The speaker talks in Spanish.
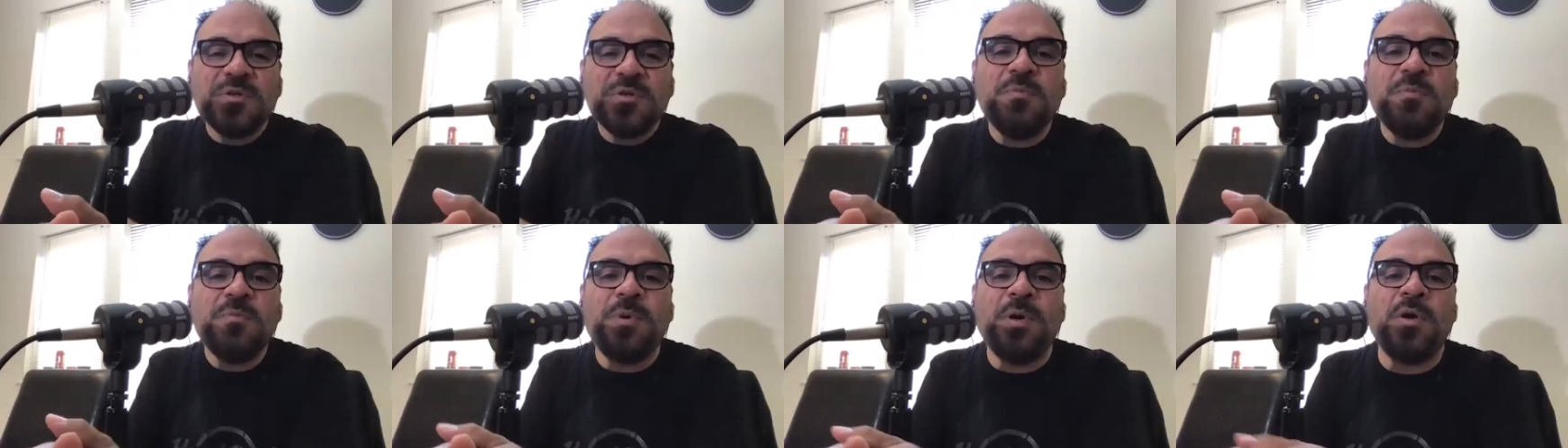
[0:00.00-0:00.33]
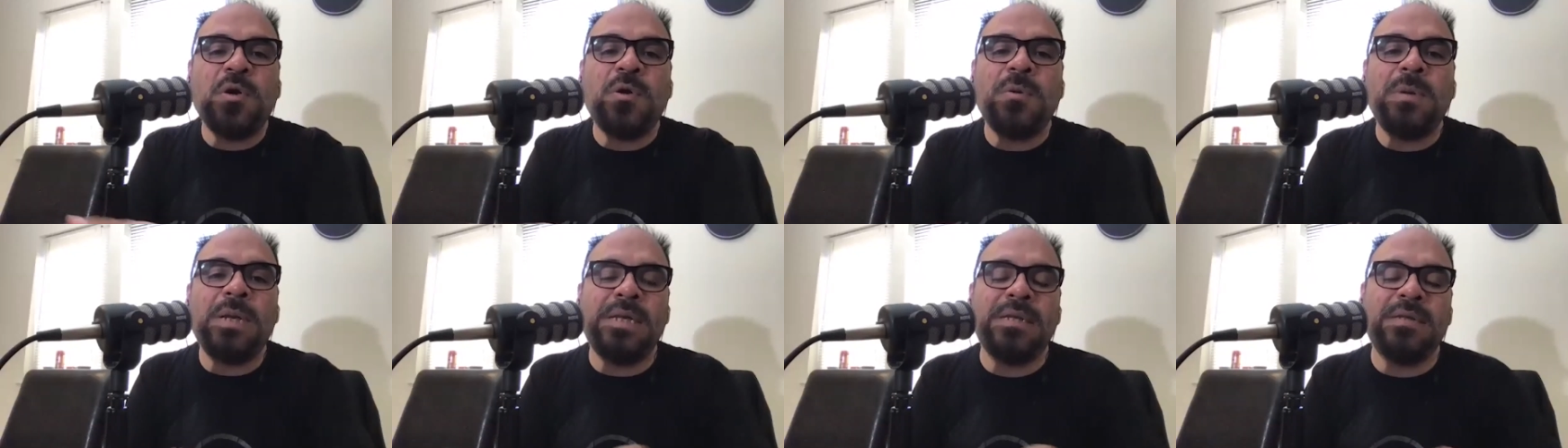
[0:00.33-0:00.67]
un
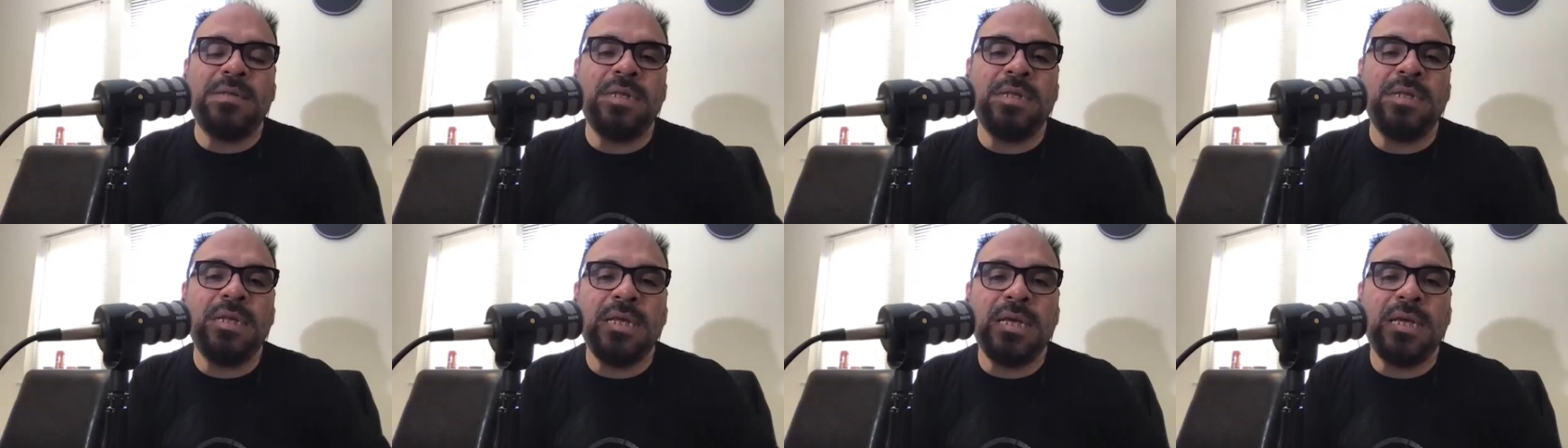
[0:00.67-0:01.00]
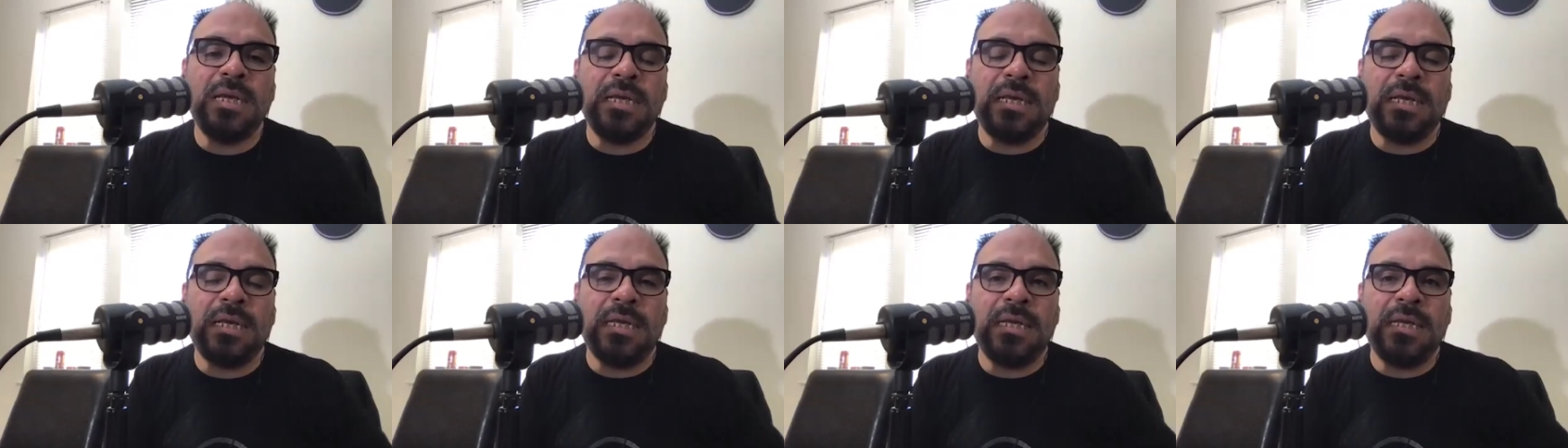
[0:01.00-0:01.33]
poco,
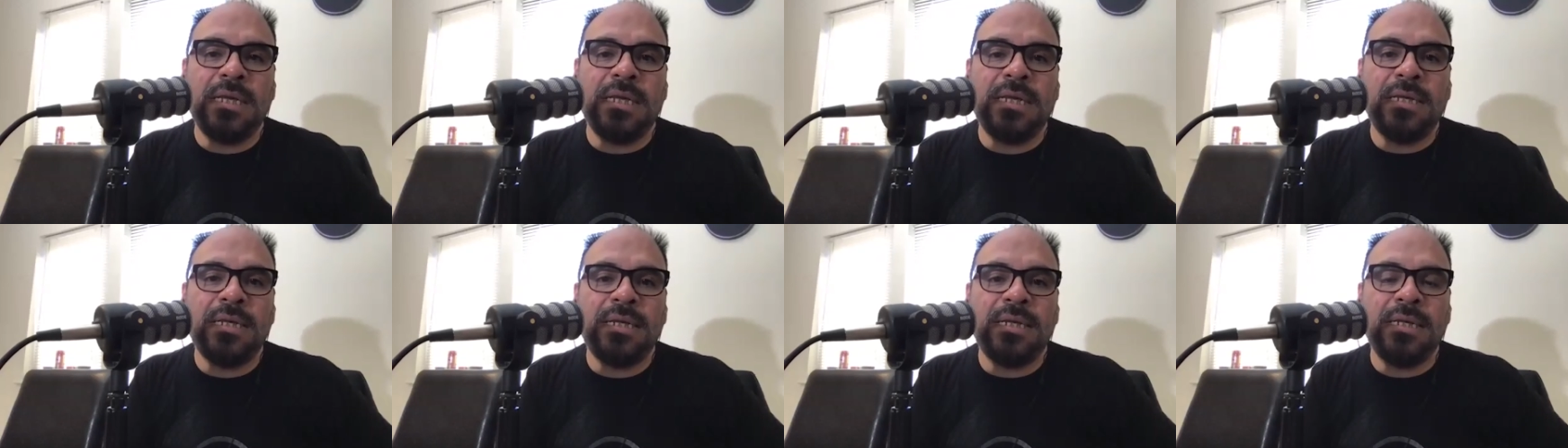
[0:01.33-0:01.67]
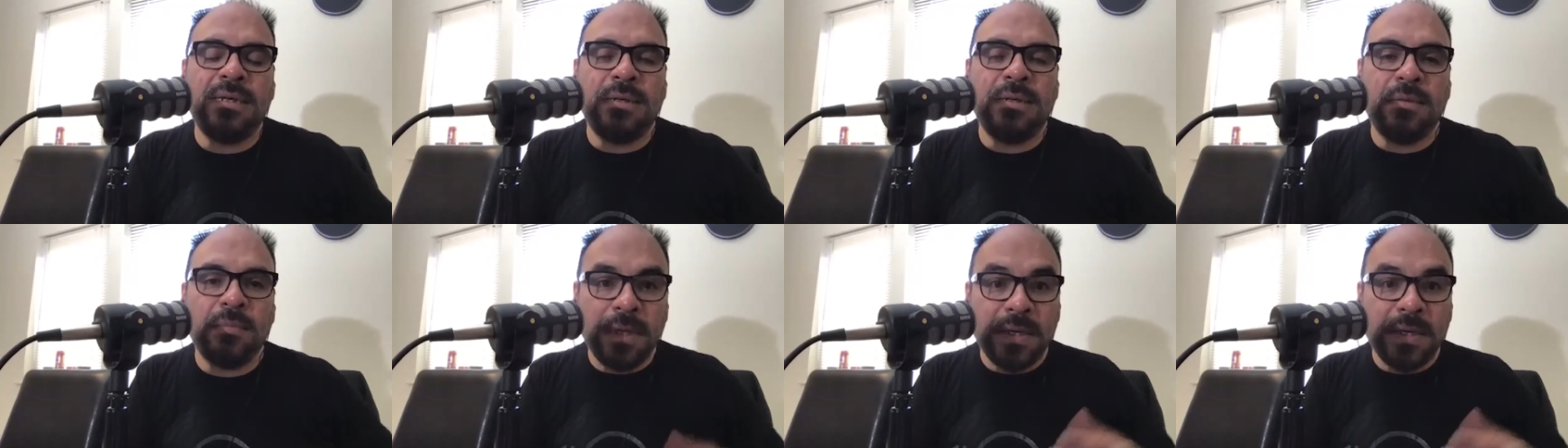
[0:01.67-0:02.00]
Valentina,
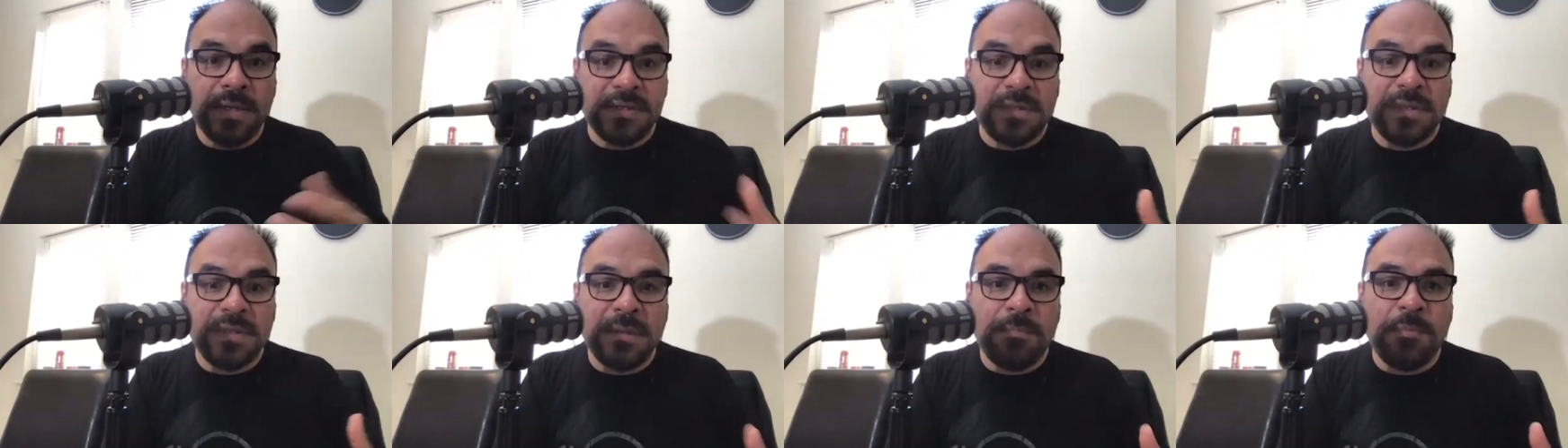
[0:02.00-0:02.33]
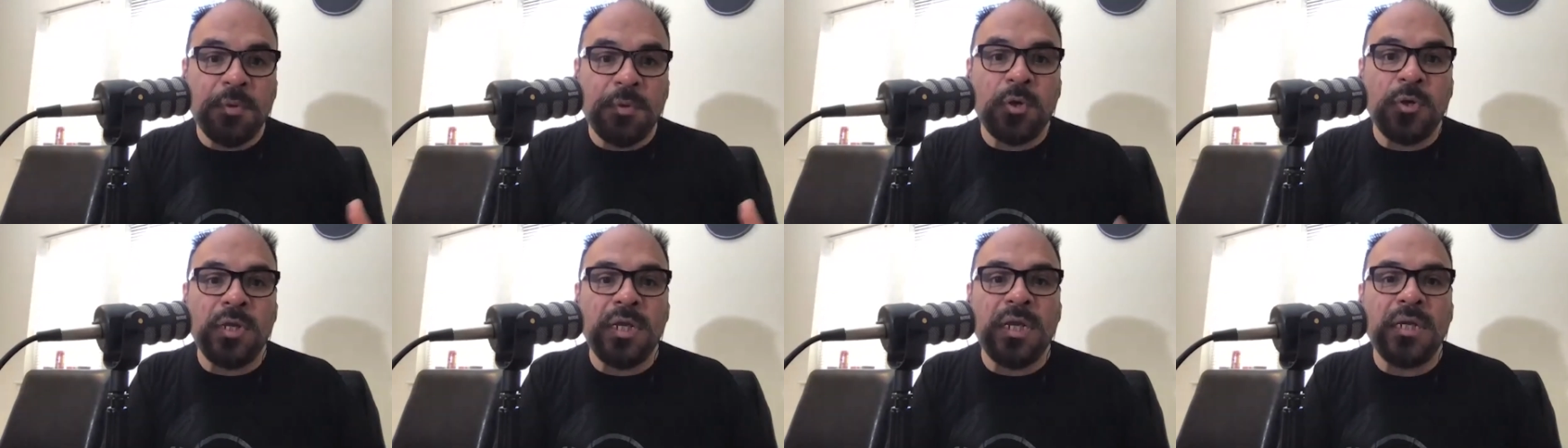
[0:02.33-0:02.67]
en este
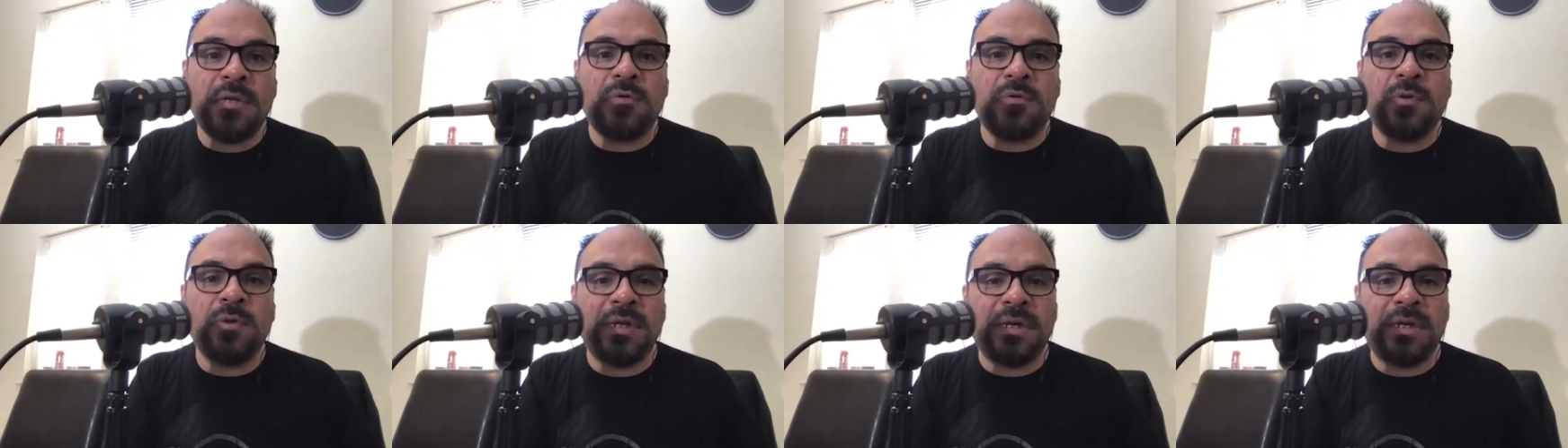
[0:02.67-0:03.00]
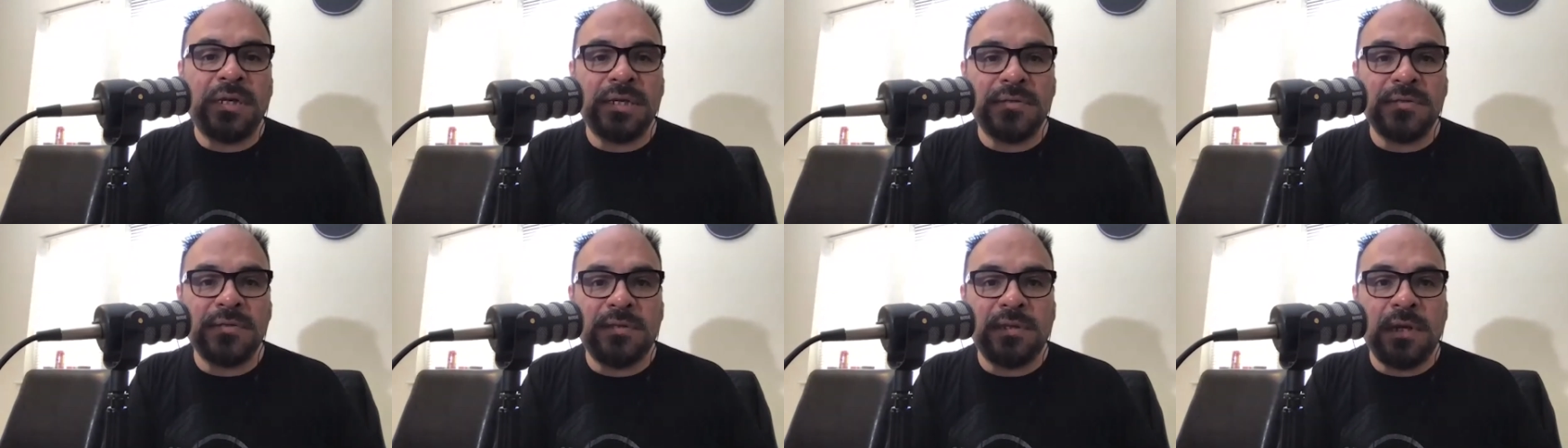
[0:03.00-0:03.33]
proyecto de
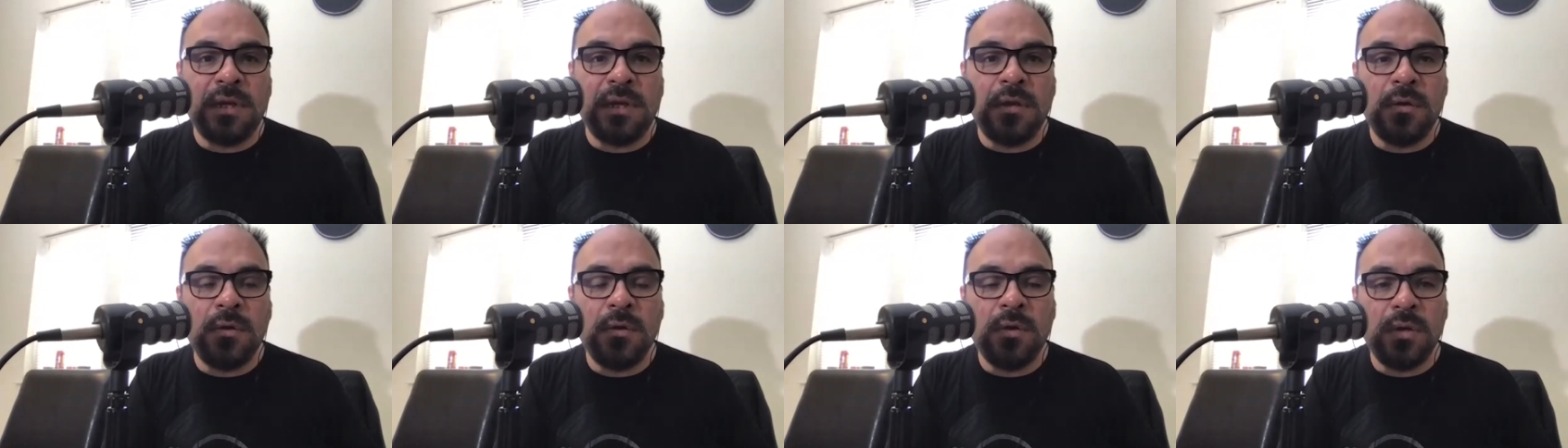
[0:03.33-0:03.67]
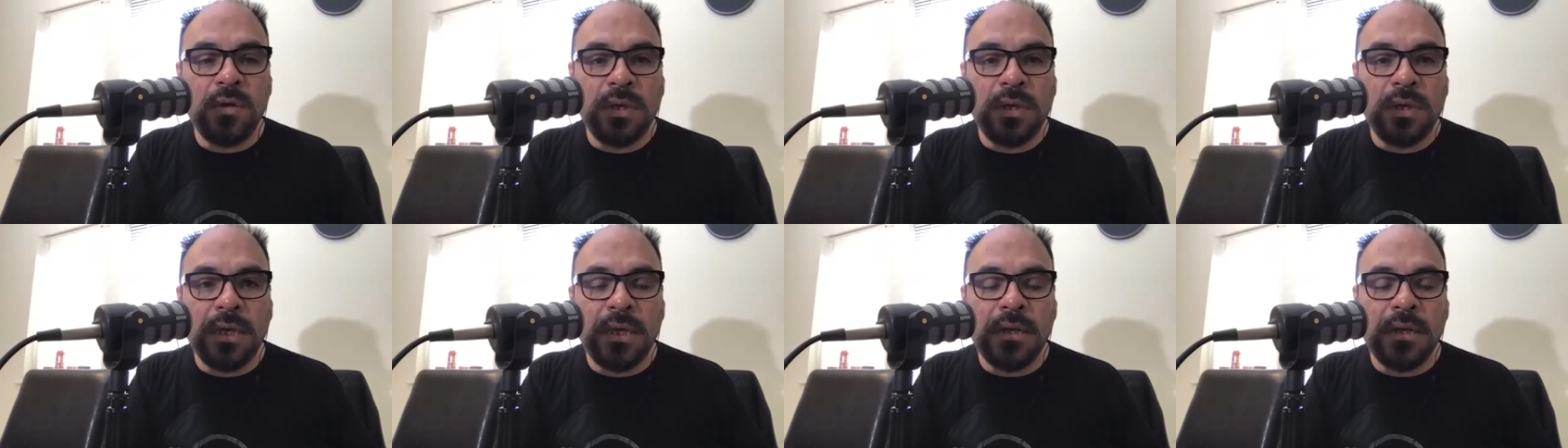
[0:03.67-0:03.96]
rastreo,